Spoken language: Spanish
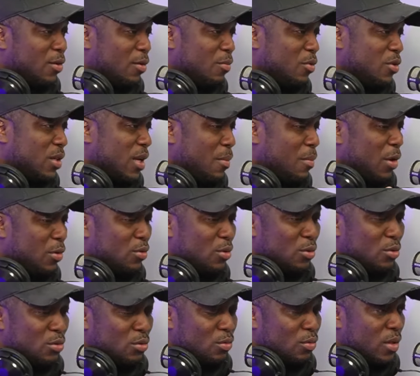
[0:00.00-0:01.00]
¿cómo se llama?
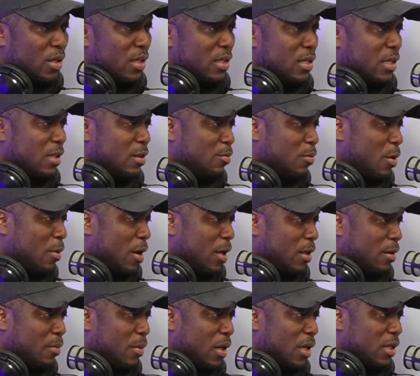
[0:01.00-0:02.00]
Autotune y ese tipo de
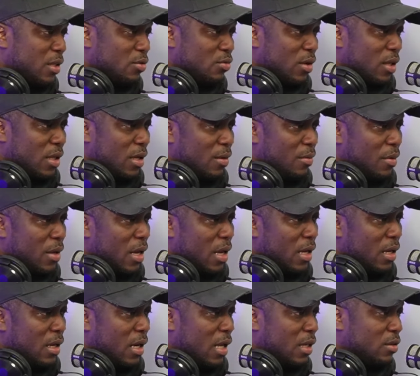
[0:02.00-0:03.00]
vaina para que suene
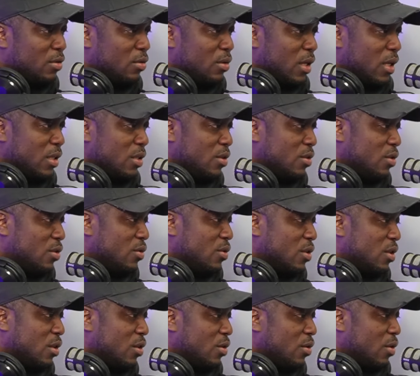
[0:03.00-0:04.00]
bien la entonación,
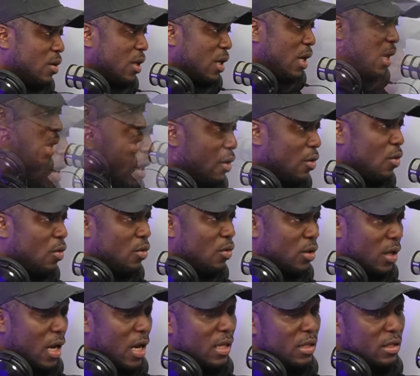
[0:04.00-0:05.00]
sino que algo
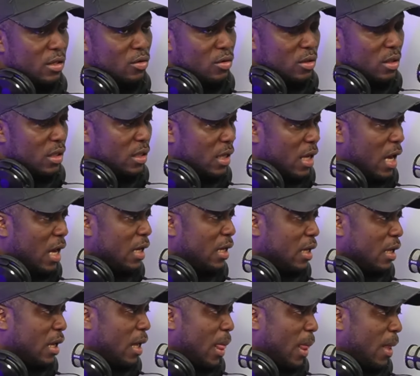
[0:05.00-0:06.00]
orgánico, tener a
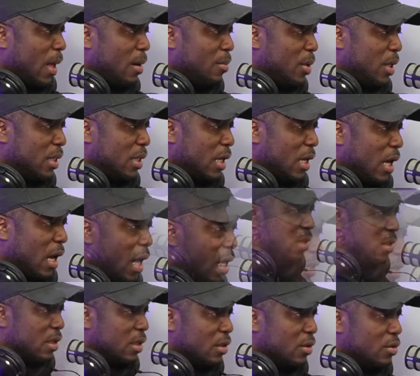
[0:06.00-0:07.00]
alguien que realmente
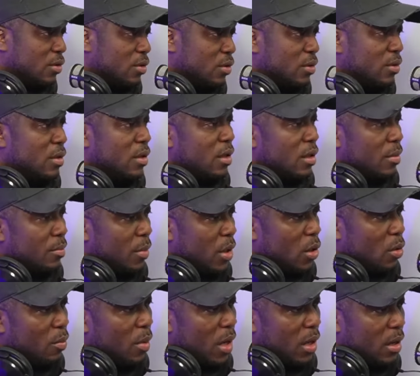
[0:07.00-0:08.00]
cante, yo no
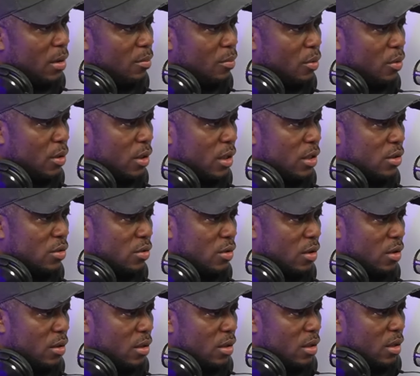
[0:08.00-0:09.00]
Digo, paguen por
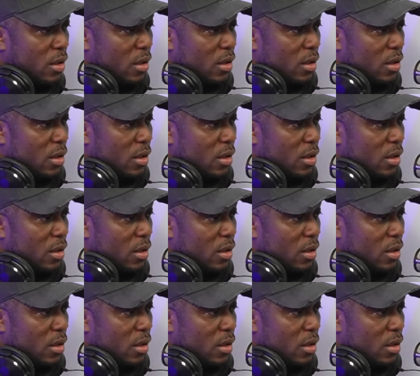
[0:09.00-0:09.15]
eso y